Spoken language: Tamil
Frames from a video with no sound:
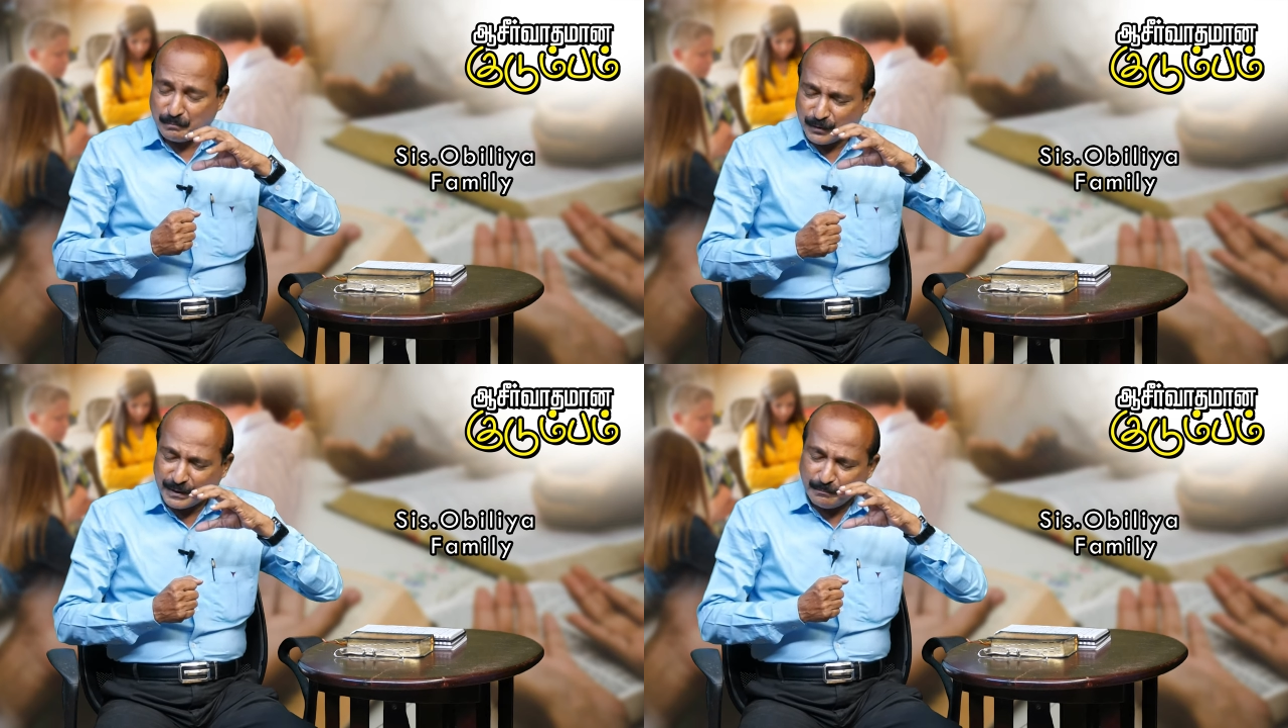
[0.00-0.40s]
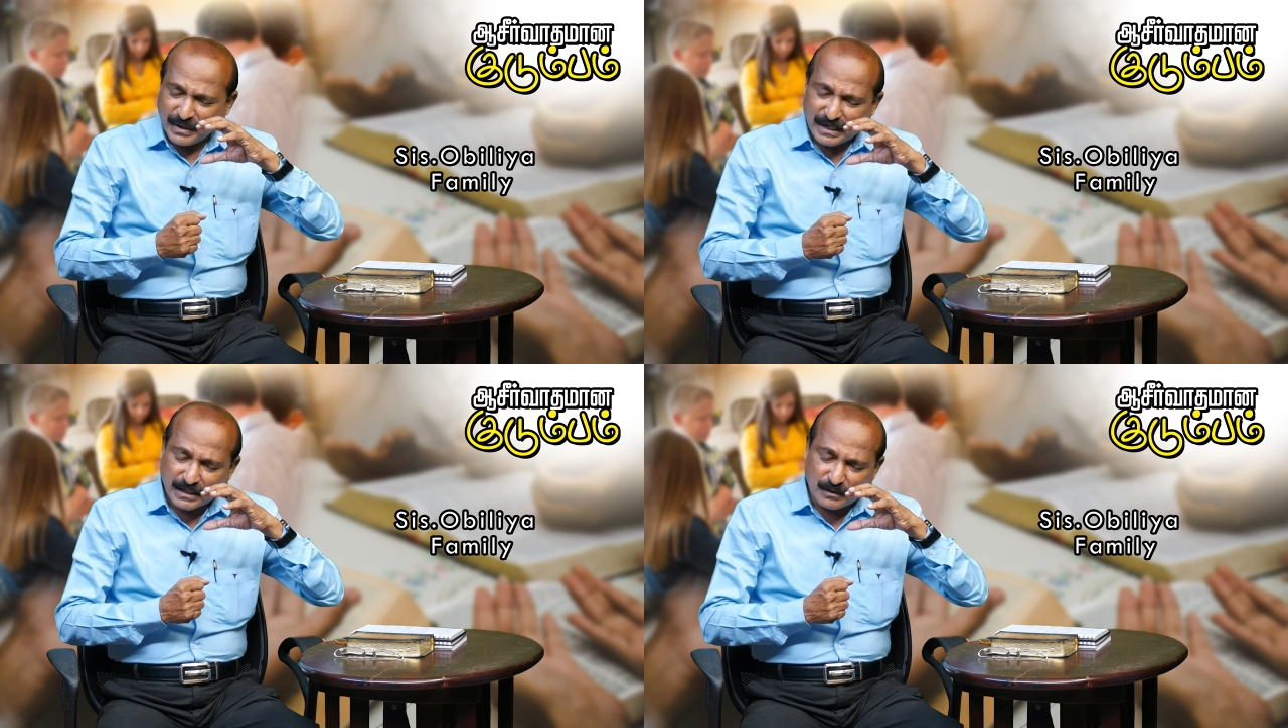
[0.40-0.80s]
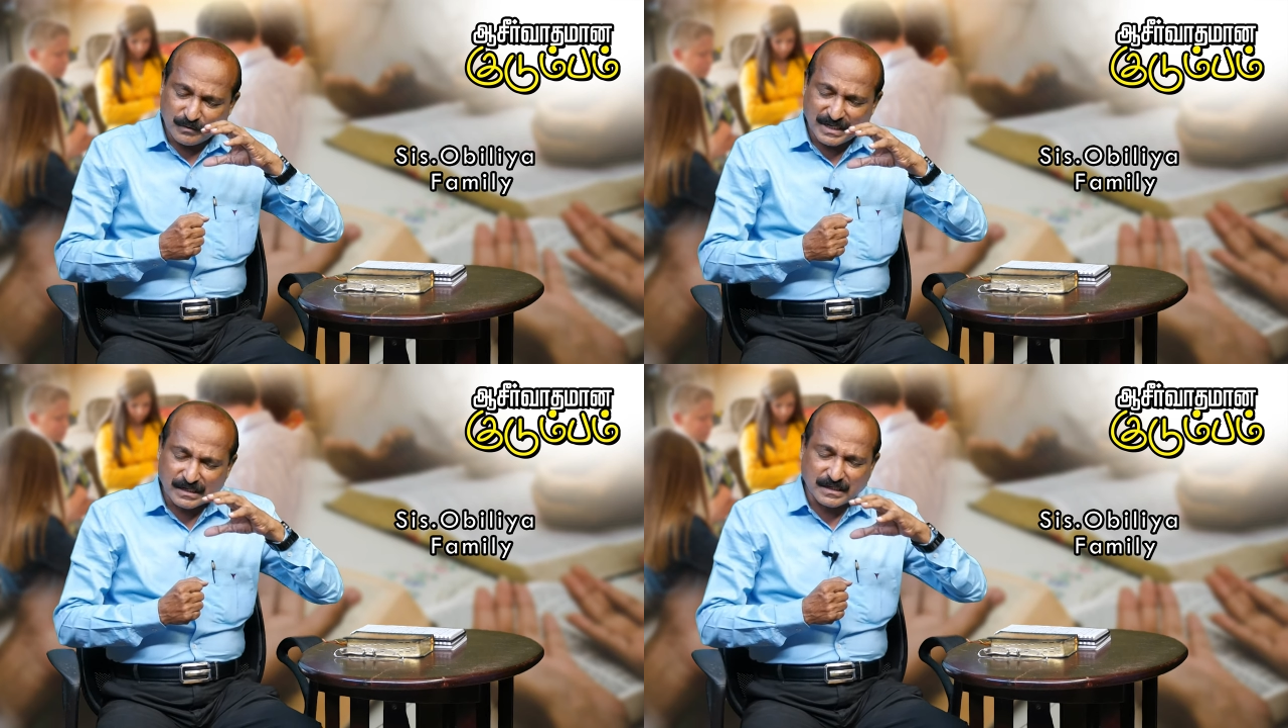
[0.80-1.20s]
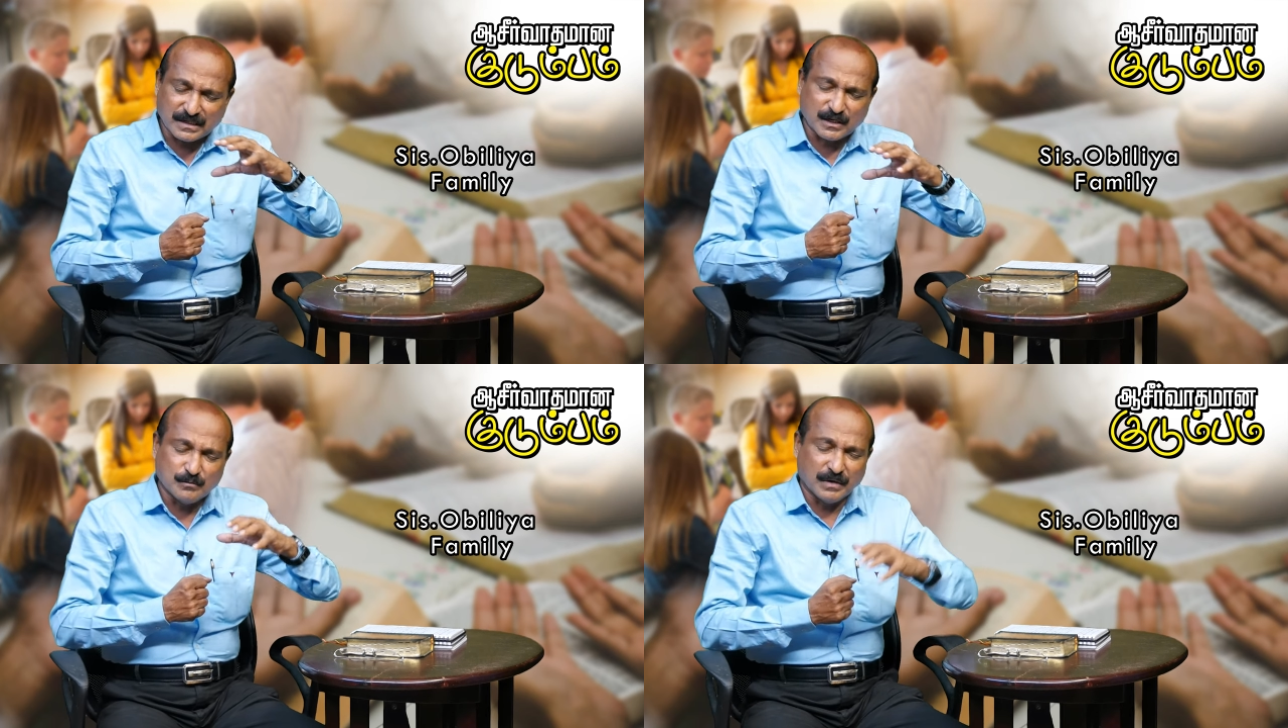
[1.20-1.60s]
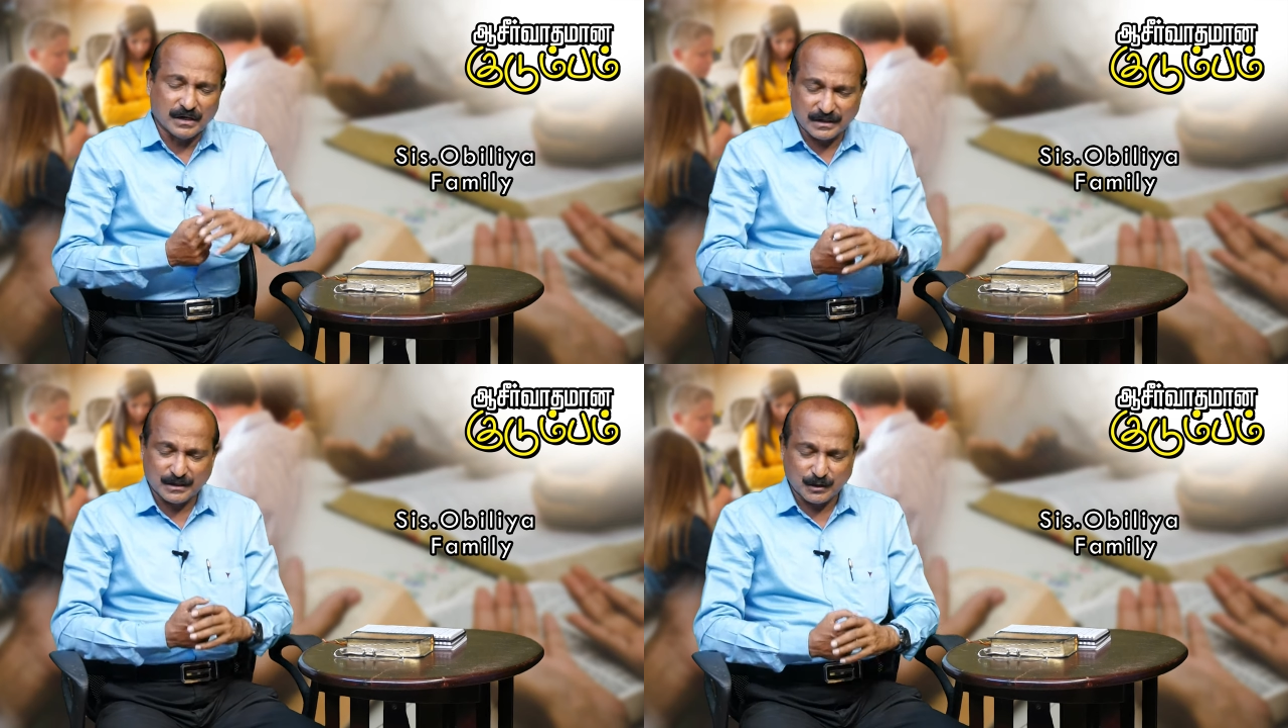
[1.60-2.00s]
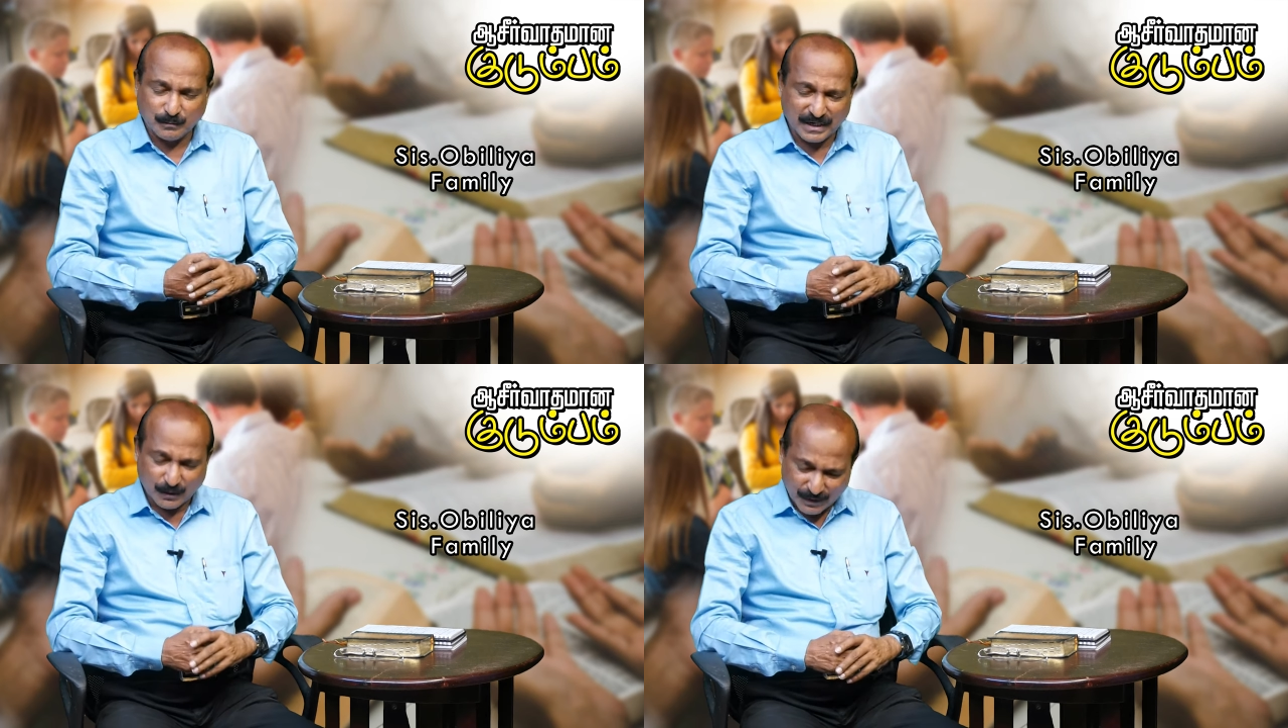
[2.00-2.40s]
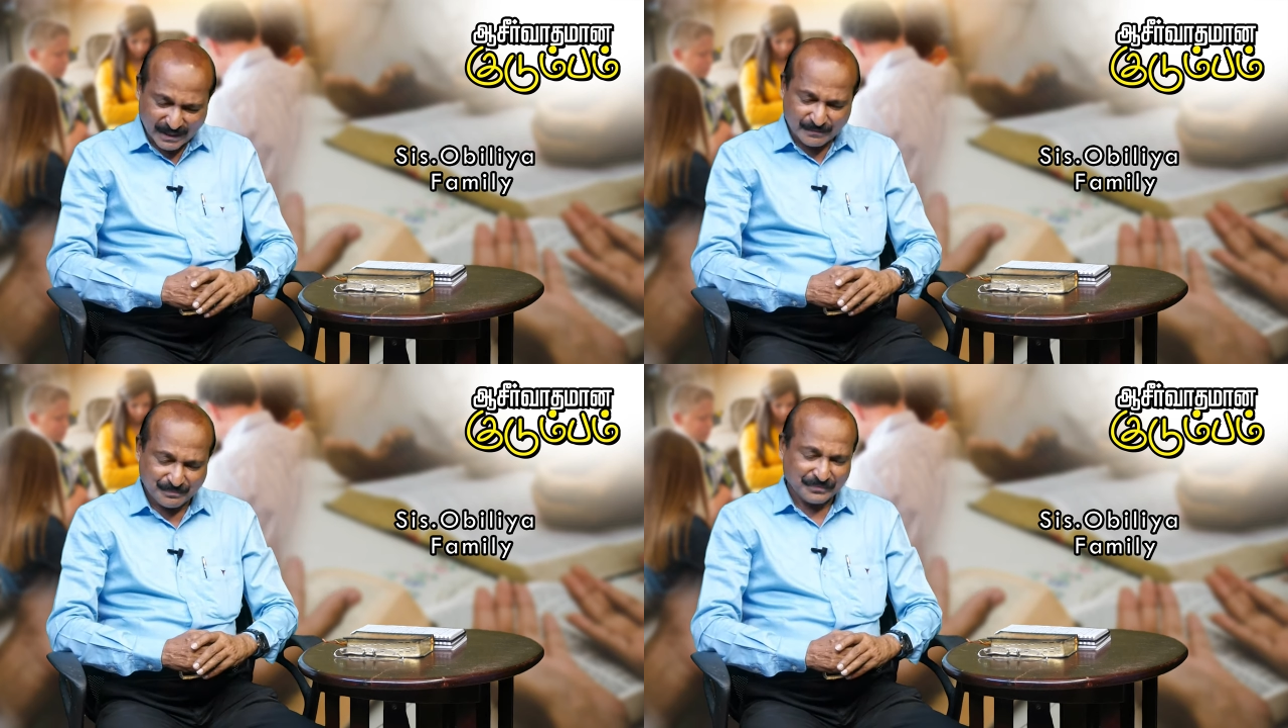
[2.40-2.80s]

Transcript: குடி பழக்க வழக்கங்கள் மாறட்டும் அண்டவரை